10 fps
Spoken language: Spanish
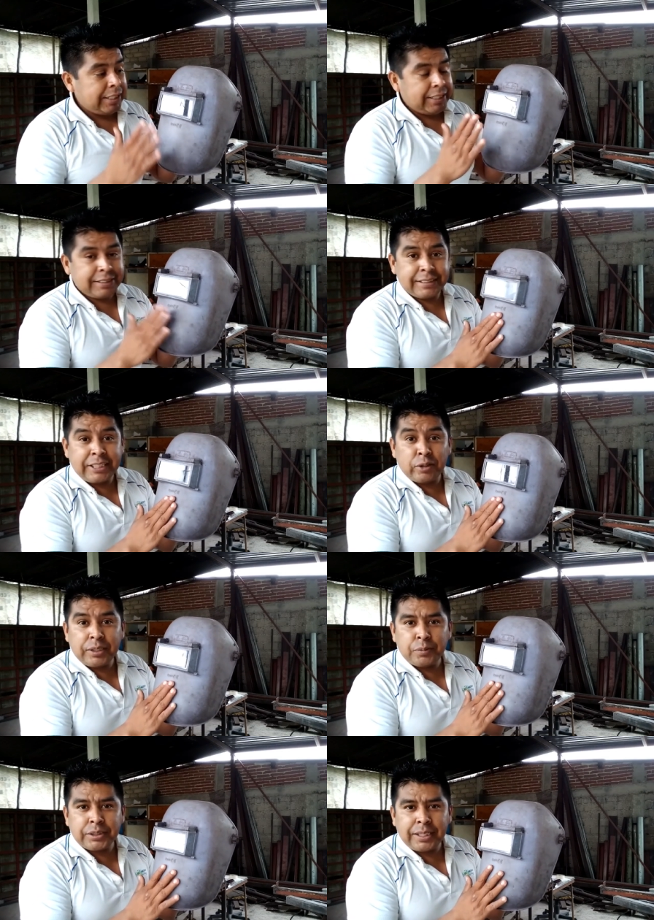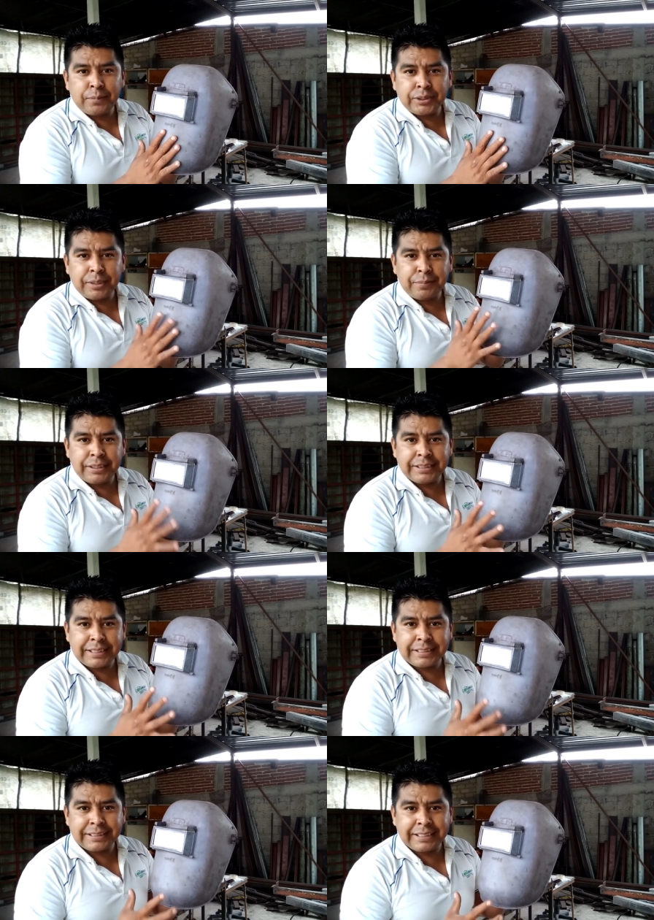Así es que lo que buscamos también es
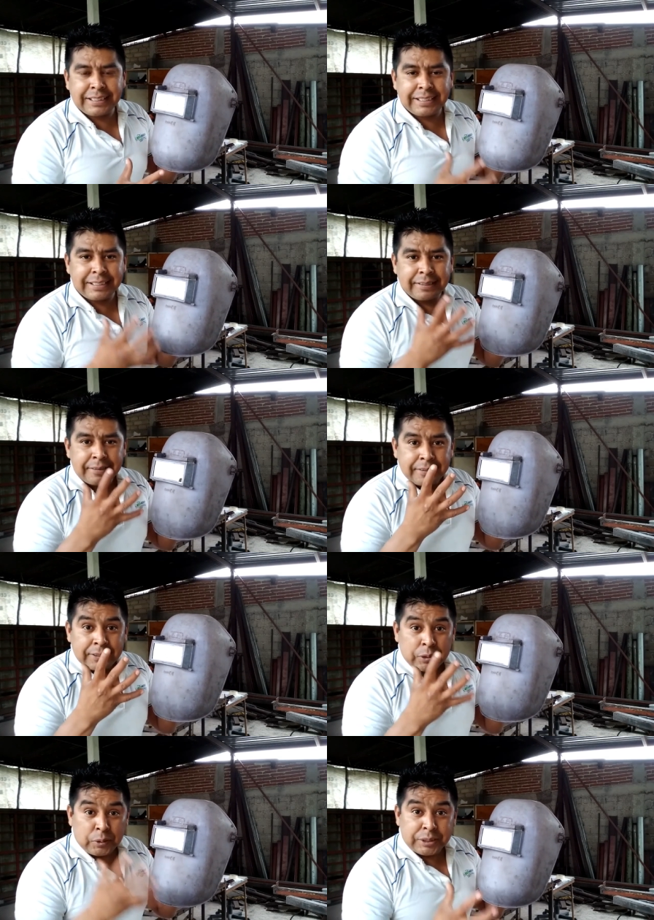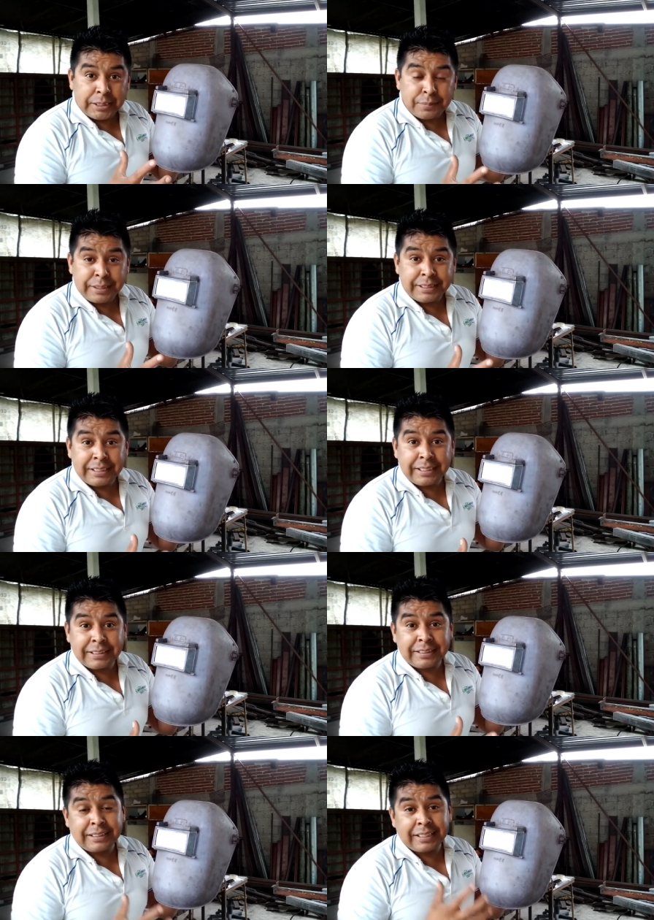que sea cosas
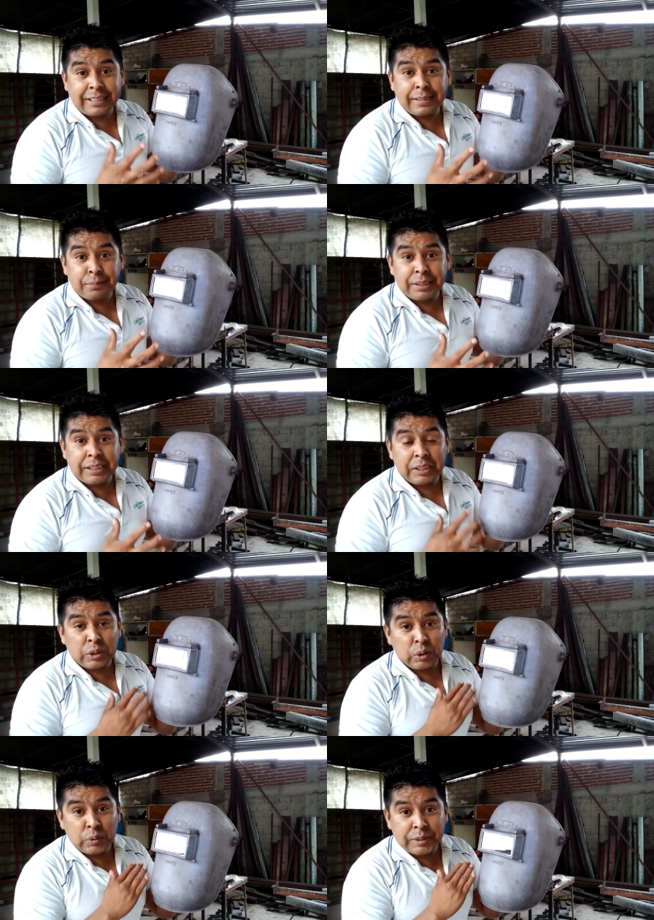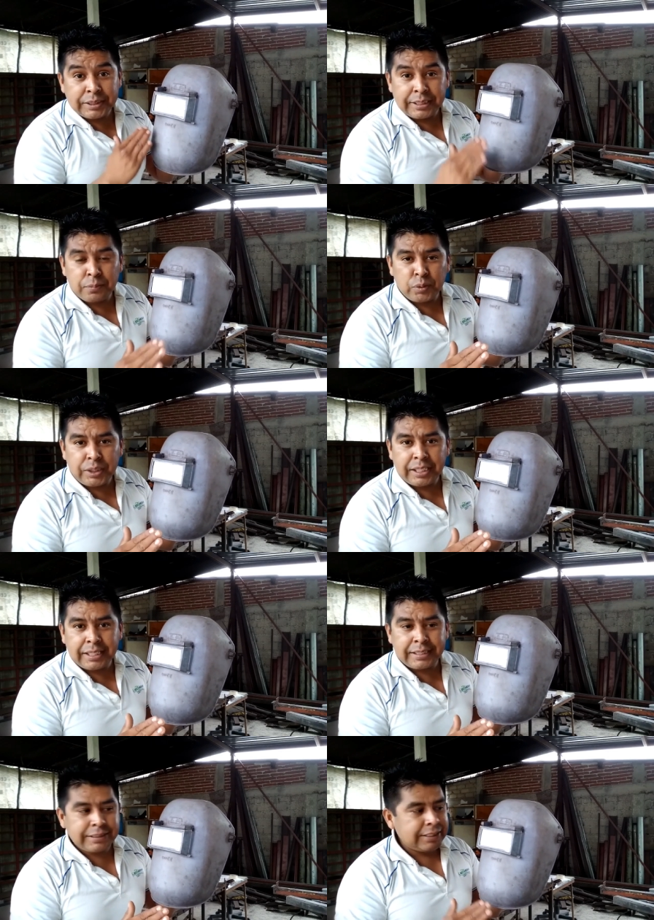básicas y que también no estén muy
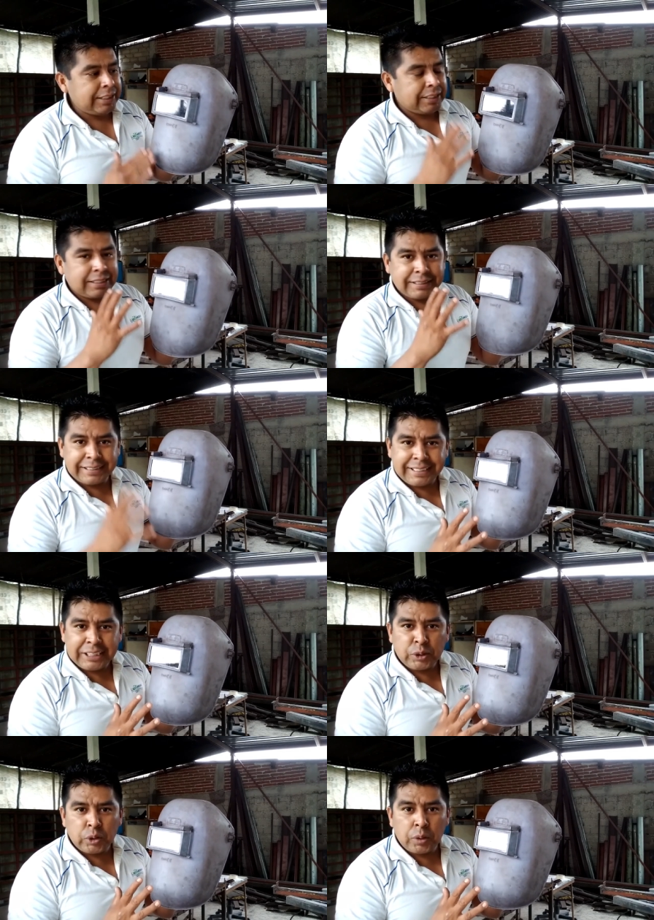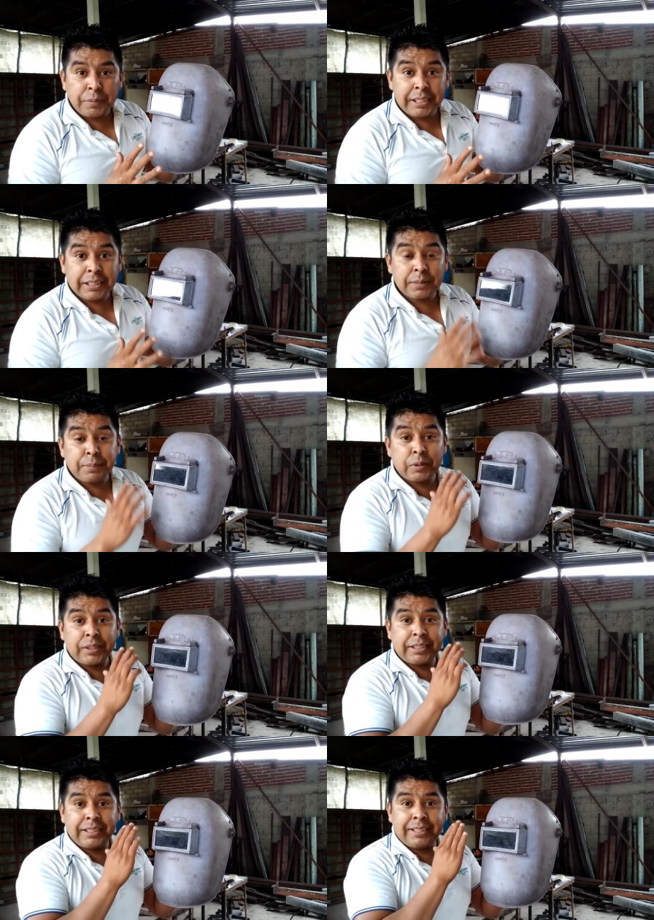caras, que sean económicas, pero
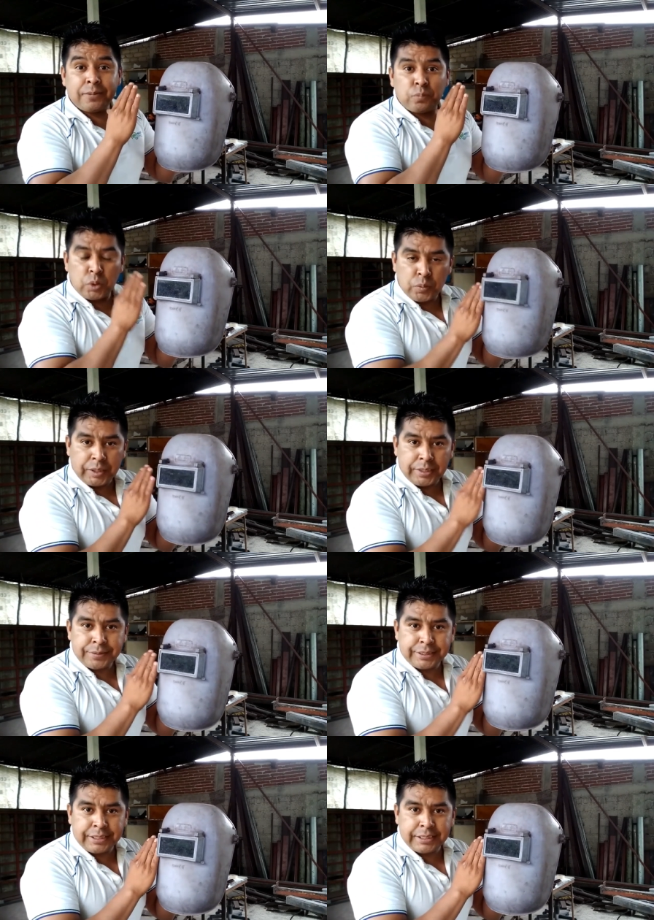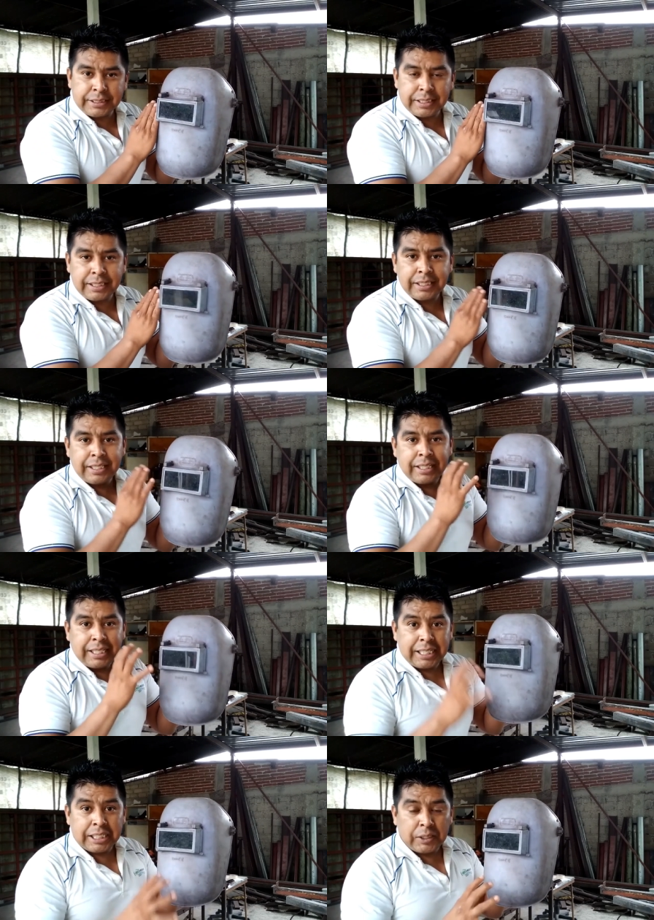que tengan muy buena eficiencia
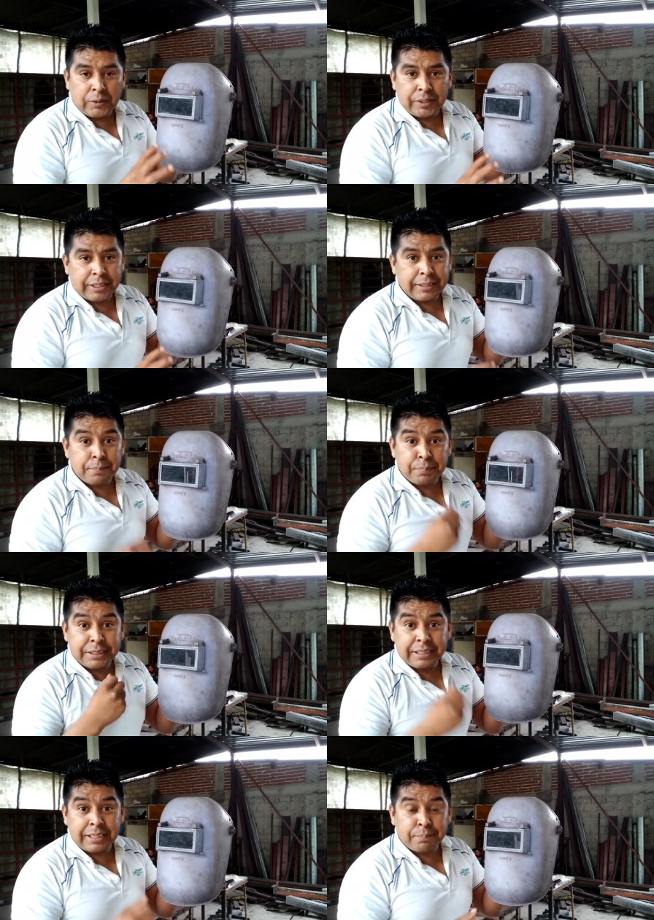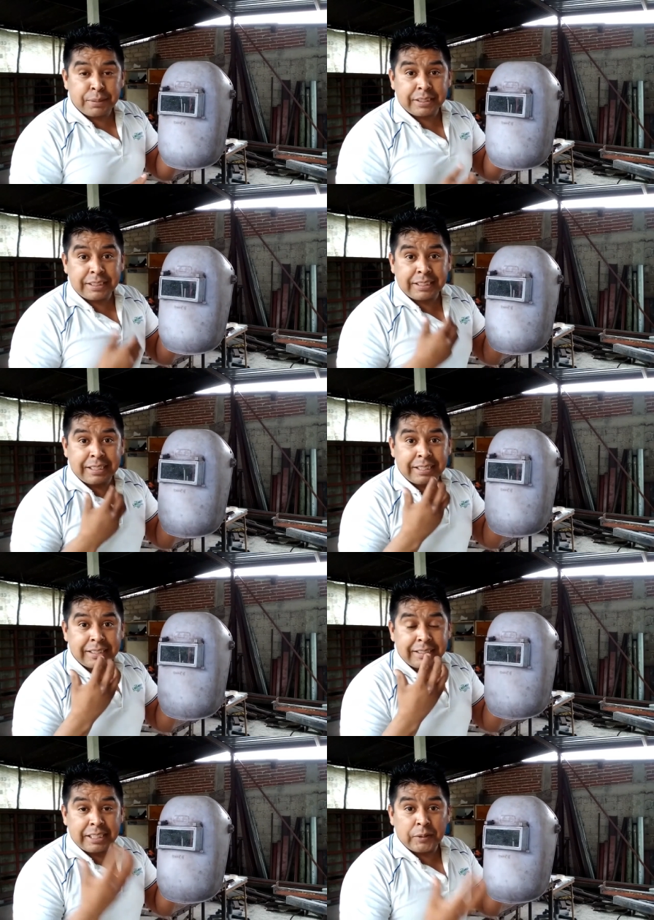a la hora de empezar a
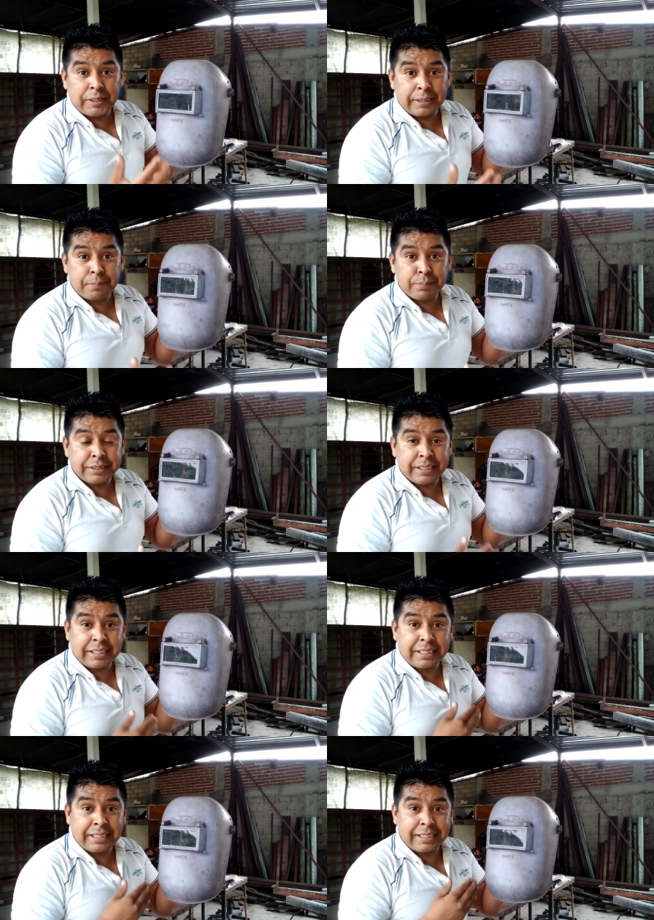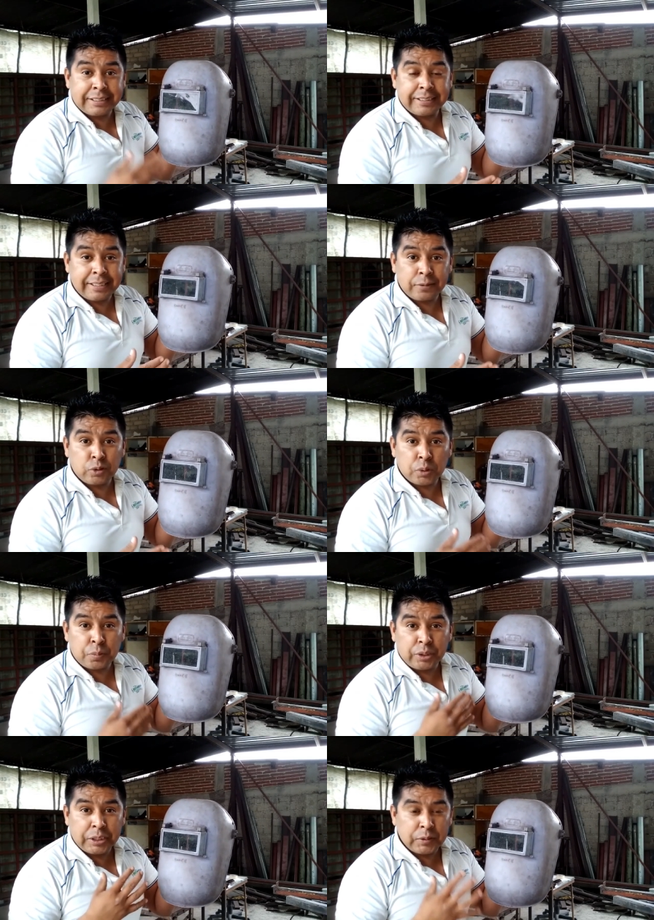practicar y a la hora de empezar a querer hacer algunos
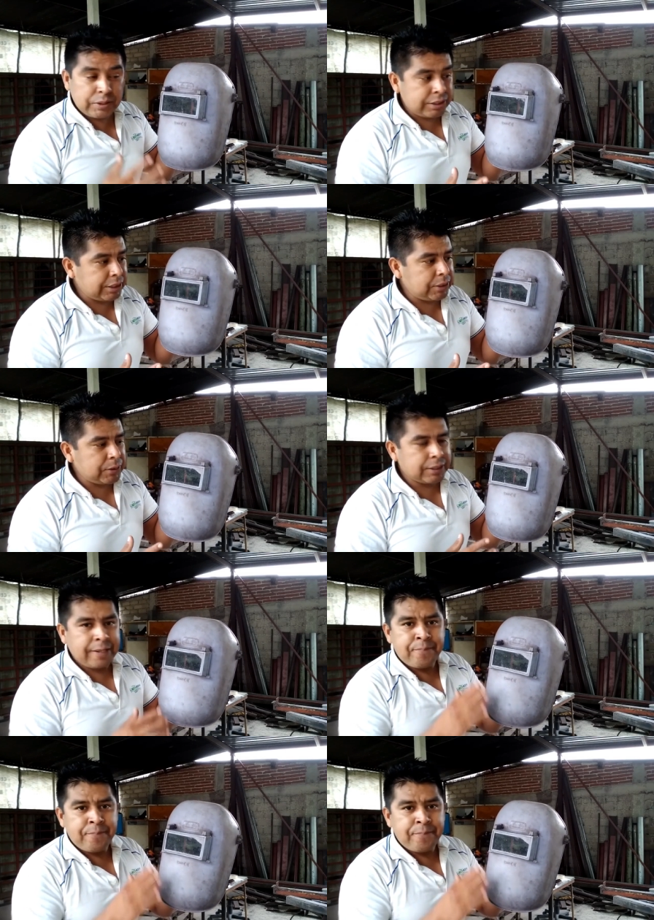proyectos sencillos.